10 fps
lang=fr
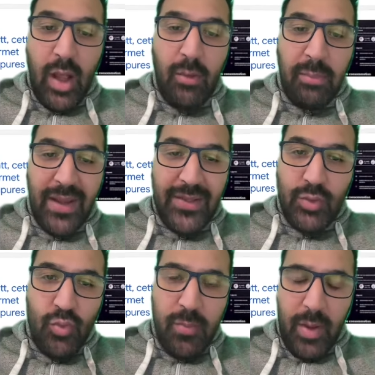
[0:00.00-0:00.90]
en panne
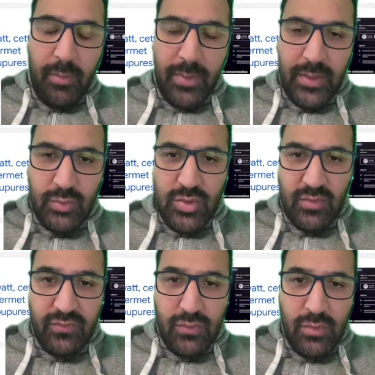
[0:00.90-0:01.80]
ou pas en panne, on
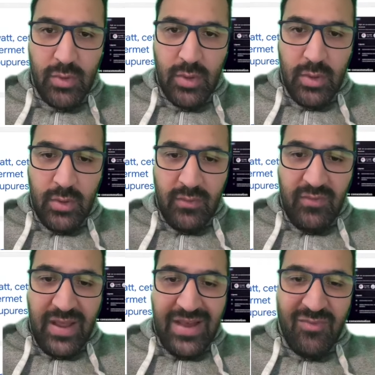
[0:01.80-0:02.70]
s'en fout,
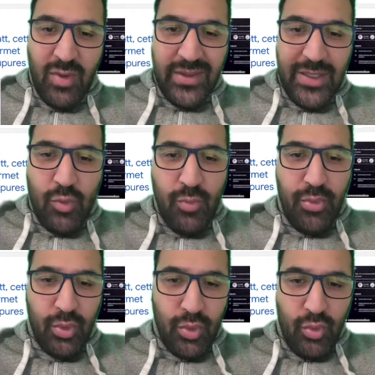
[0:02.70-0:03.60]
va avoir des
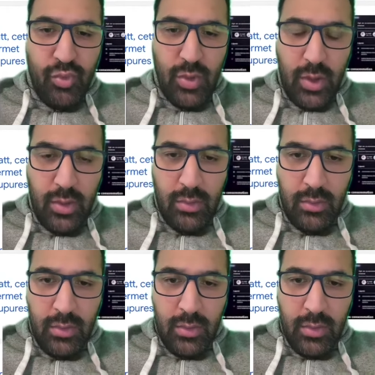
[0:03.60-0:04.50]
coupures de courant
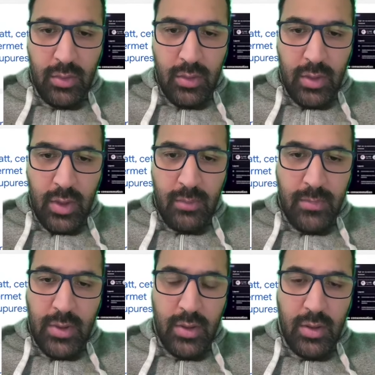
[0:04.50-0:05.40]

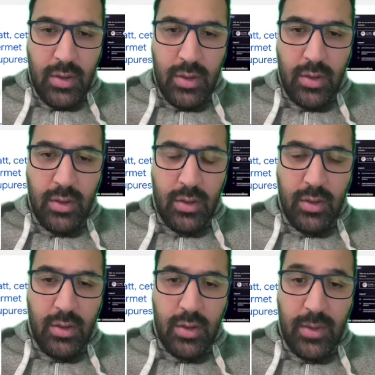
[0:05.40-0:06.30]
comme,
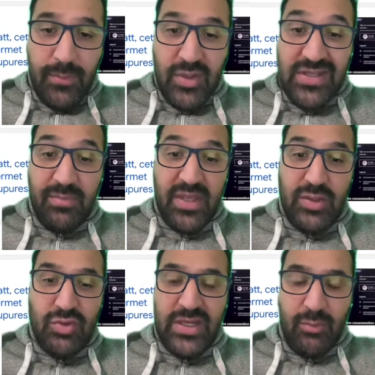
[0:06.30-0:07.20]
euh, comme dans un pays
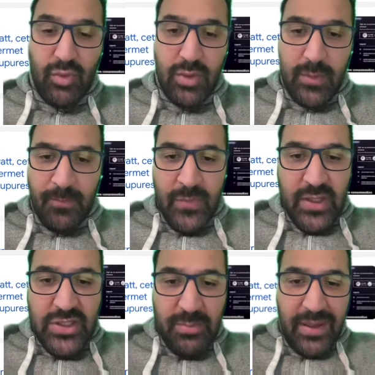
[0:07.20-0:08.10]
du tiers-monde.
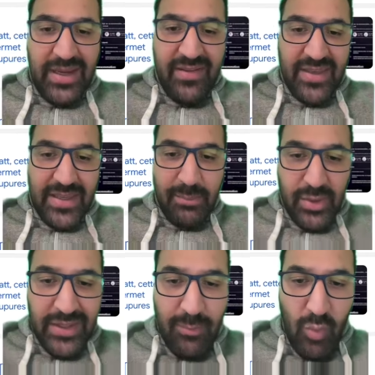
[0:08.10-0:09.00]
J'ai parlé avec un
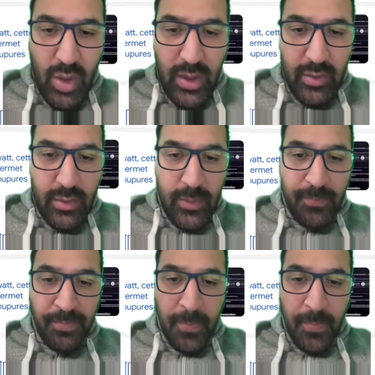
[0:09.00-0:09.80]
pote à moi, euh,